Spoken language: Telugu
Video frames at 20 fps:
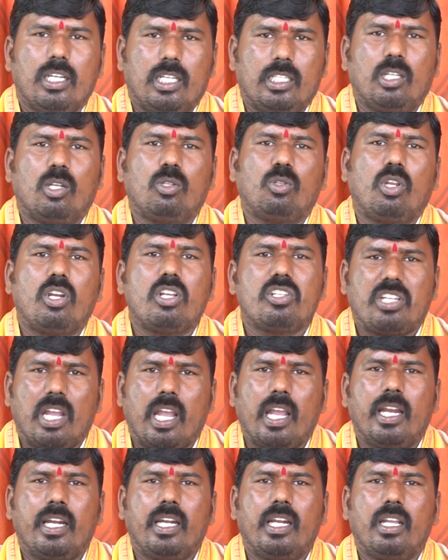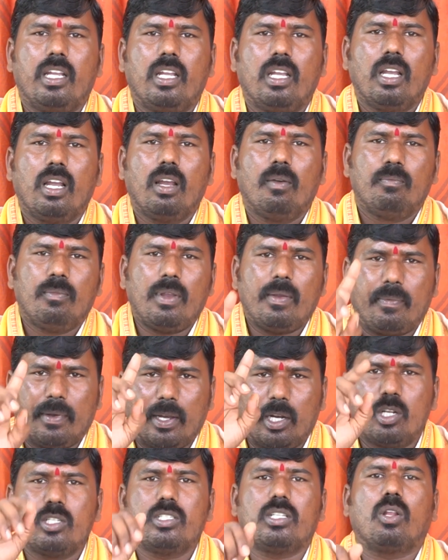ఇద్దరితోనే చేయండి మీ
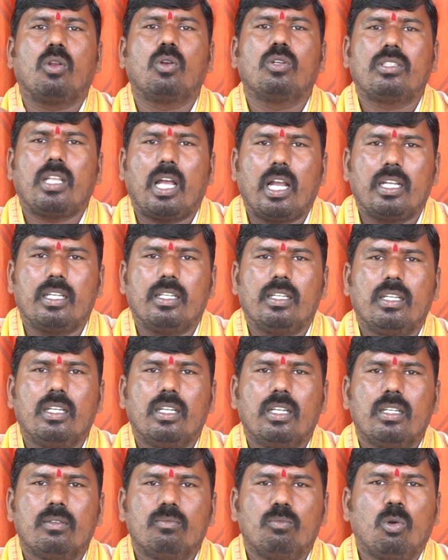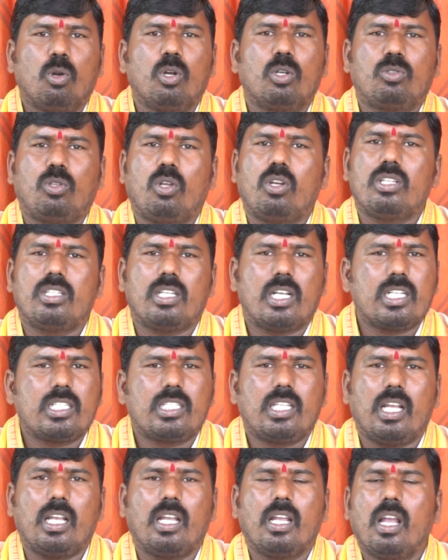పనులు జరుగుతాయి ముగ్గురితోనే
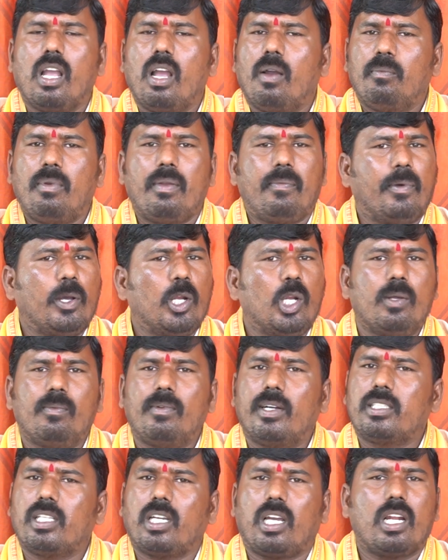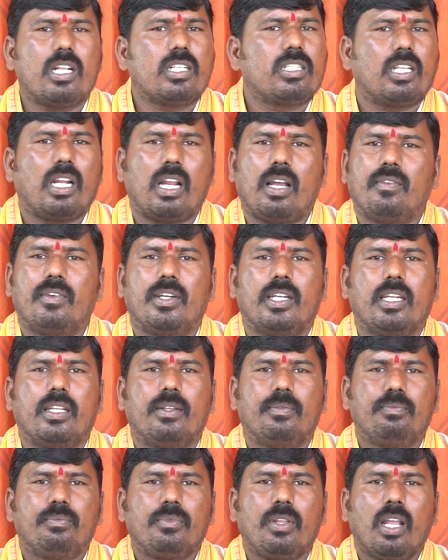చేస్తే మీ పనులు మాత్రం కలిసి రావండి
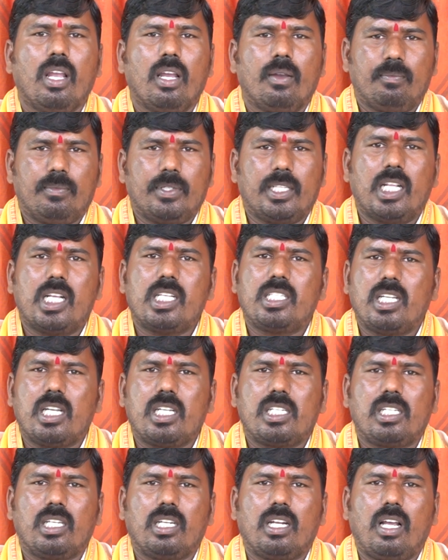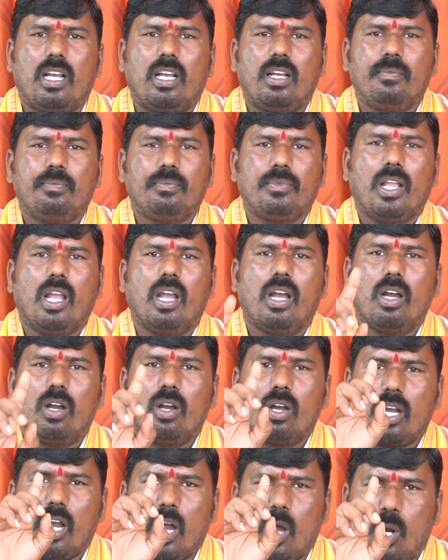బిజినెస్ చేసినా
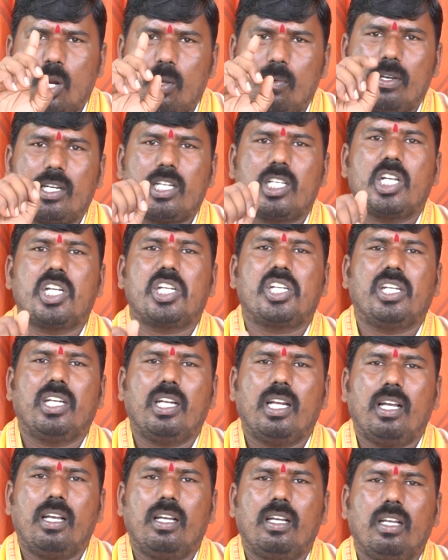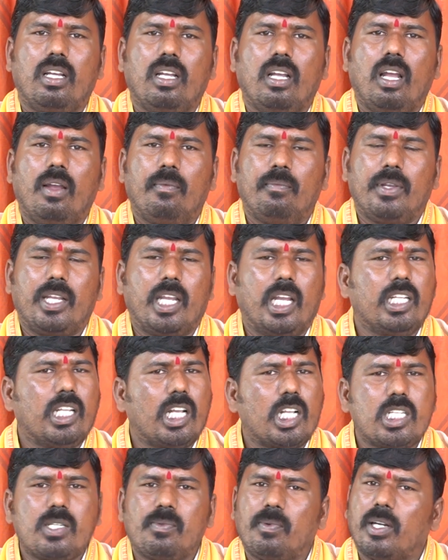కారోబారు చేసినా మీకు ఏది
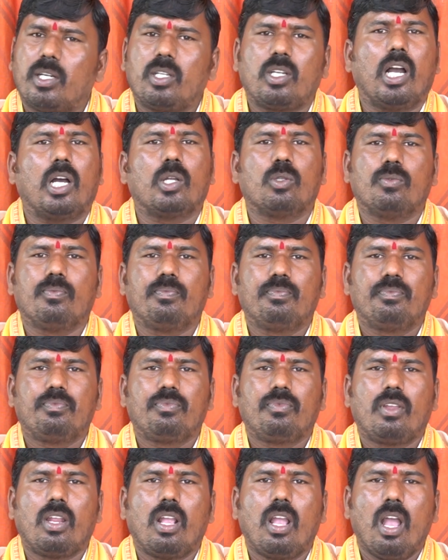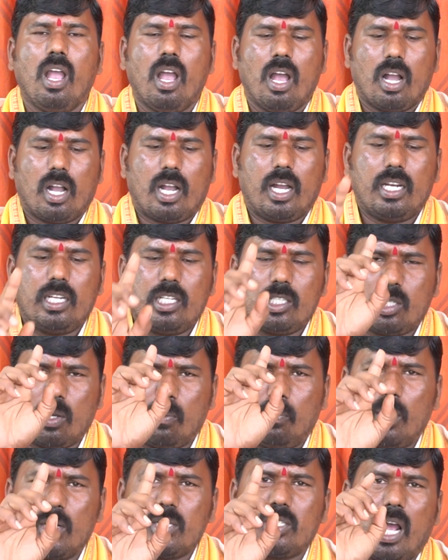అచ్చిపాటు కాదు కానీ
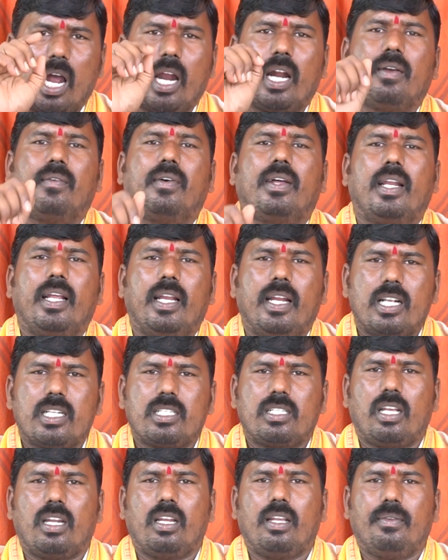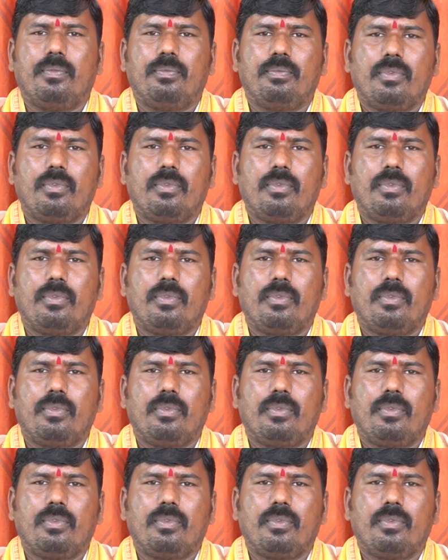సపోజ్ ఆడవాళ్ళైనా సరే